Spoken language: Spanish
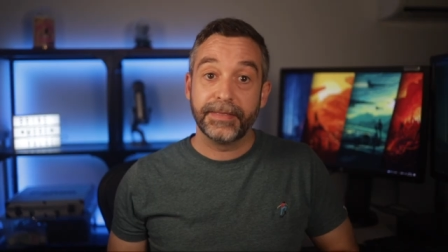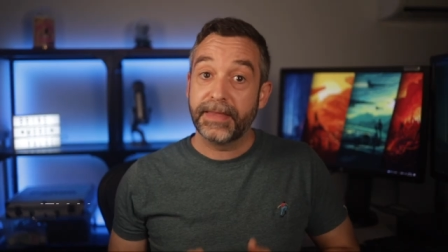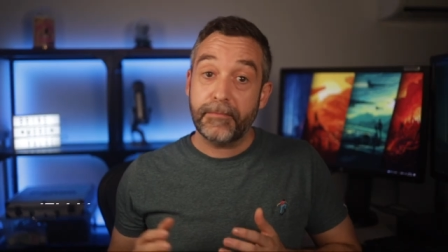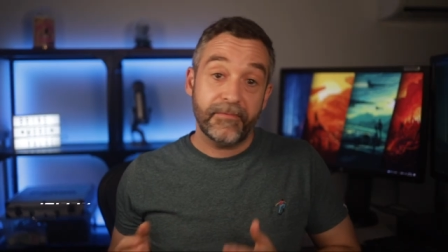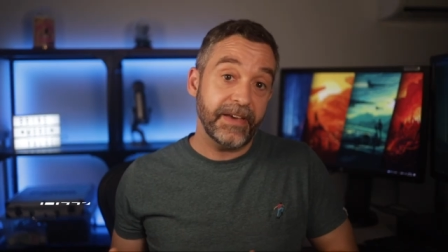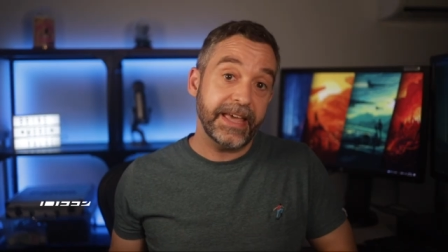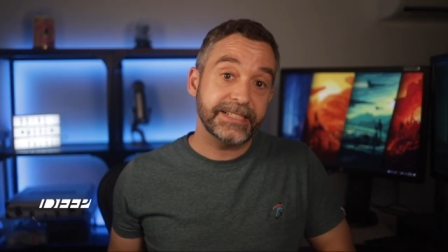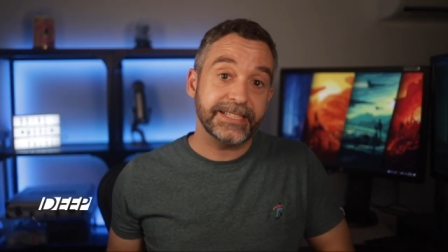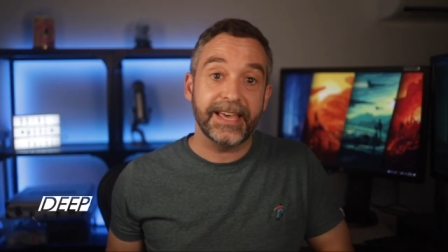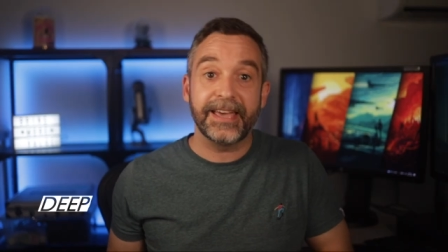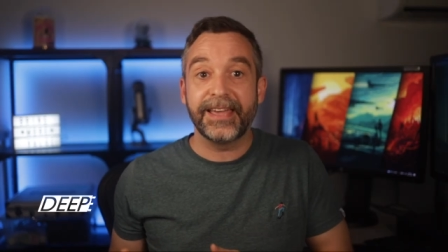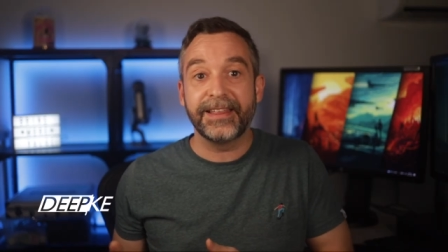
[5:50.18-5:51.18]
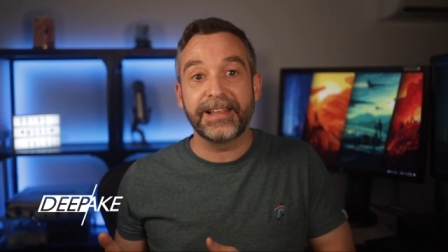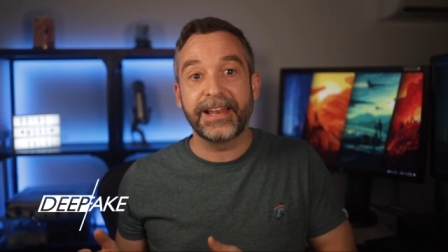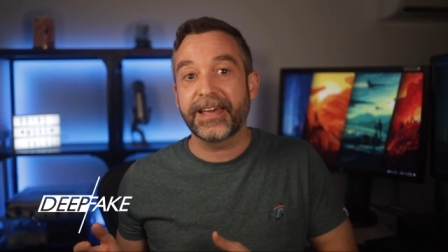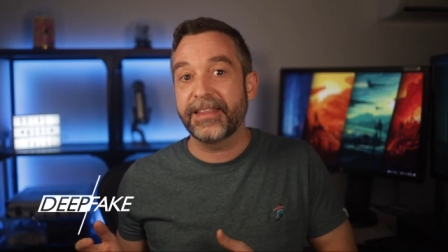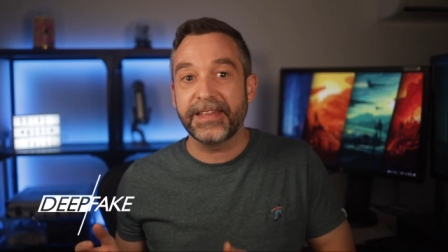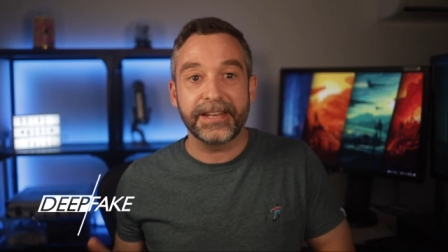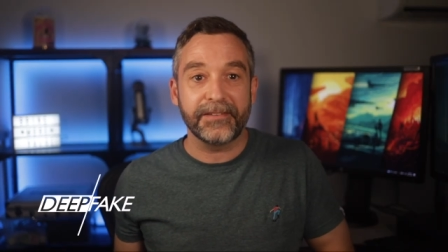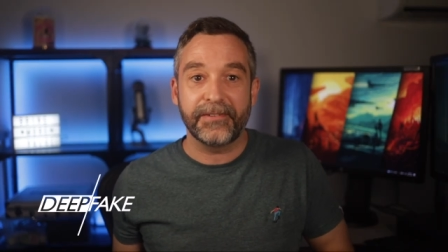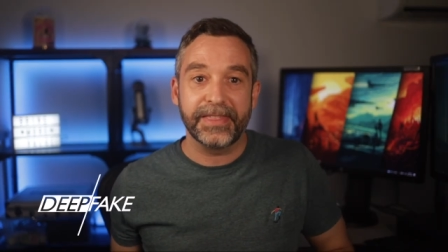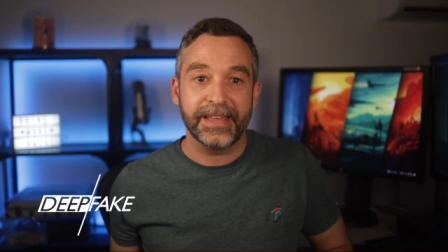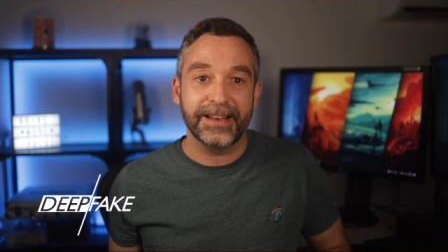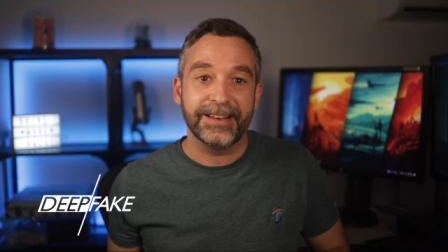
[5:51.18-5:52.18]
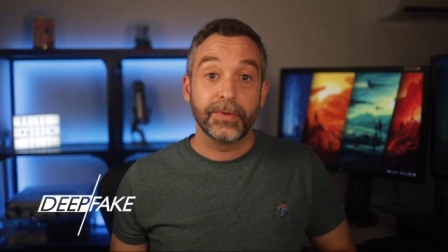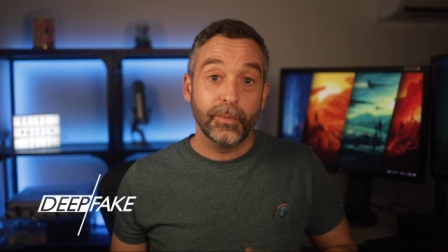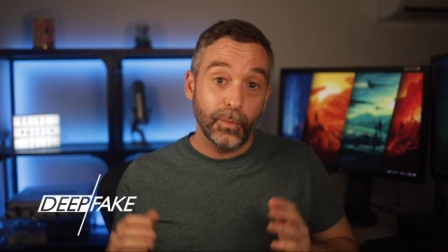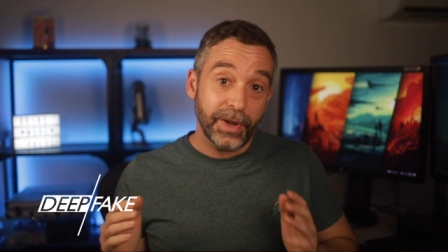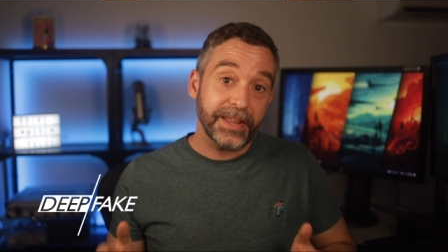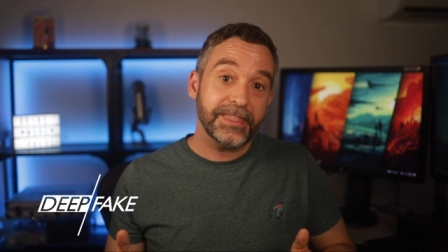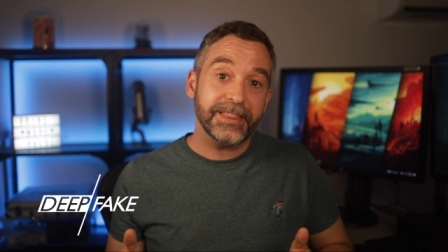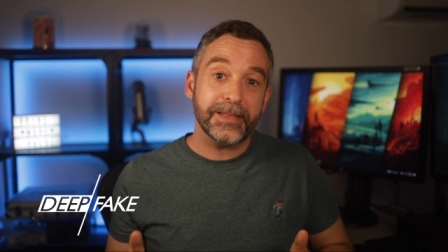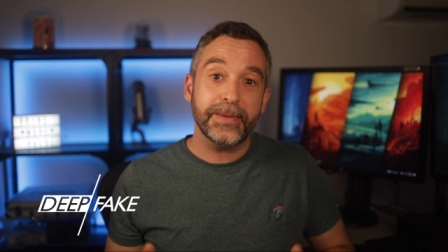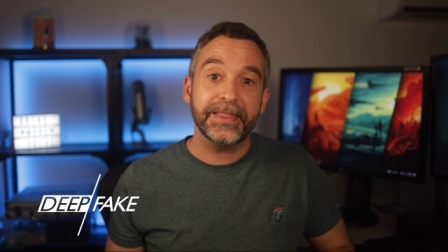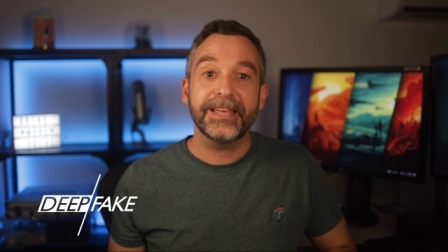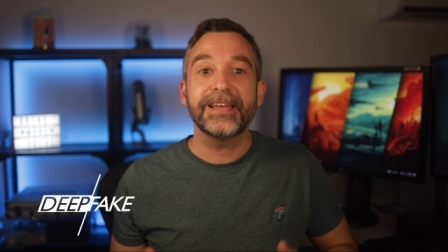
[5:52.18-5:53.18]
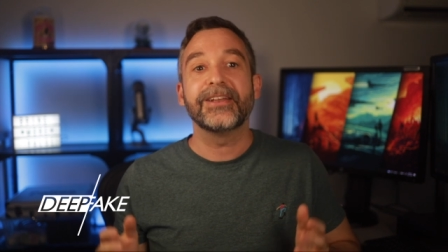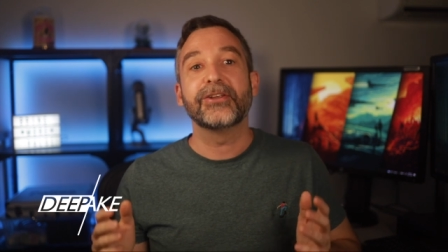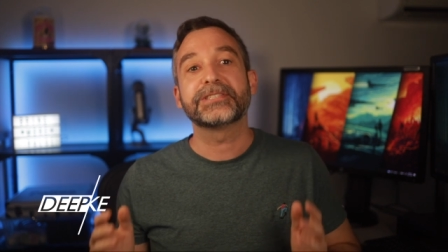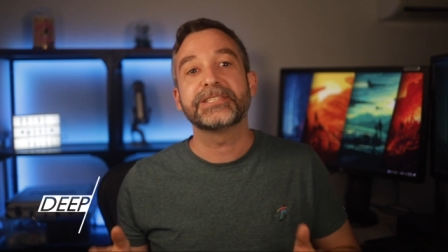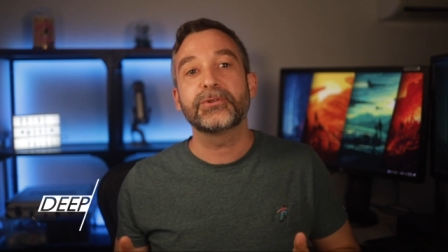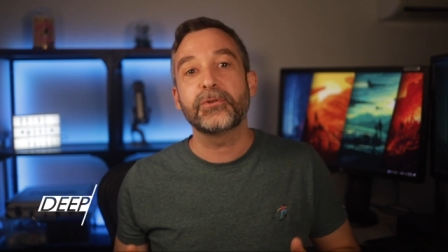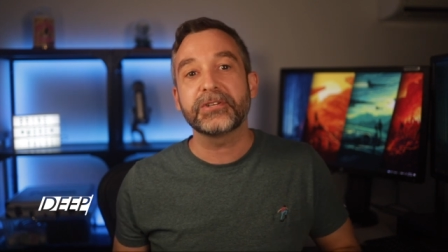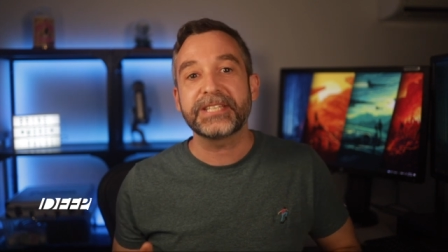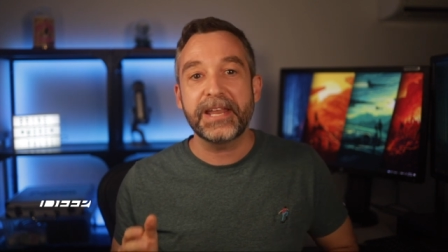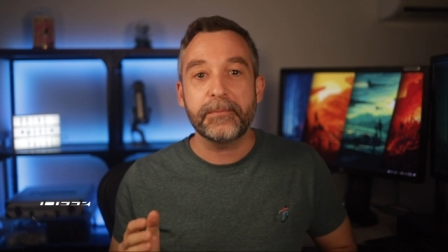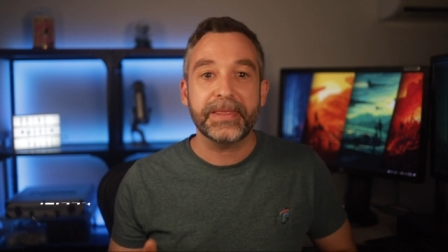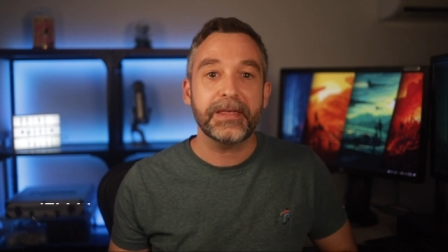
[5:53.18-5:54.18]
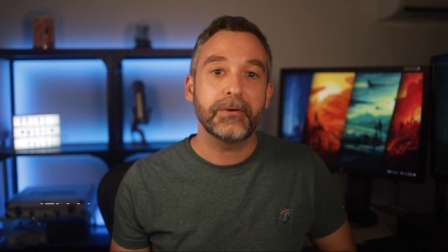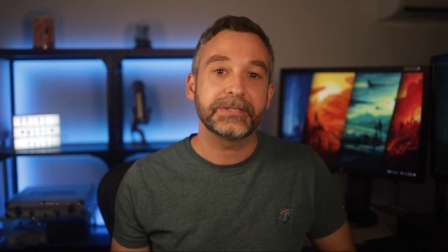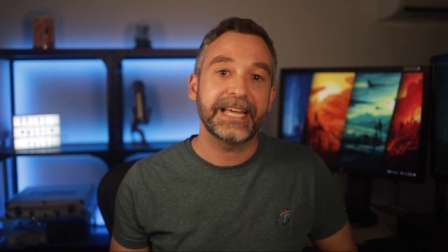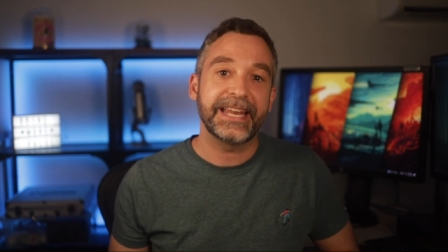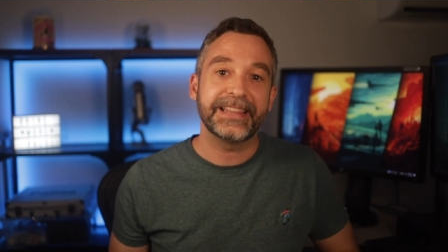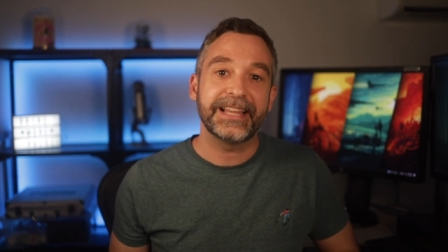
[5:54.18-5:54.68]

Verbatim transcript: Deepfakes e inteligencia artificial. Muy recientemente, los estudios han empezado a la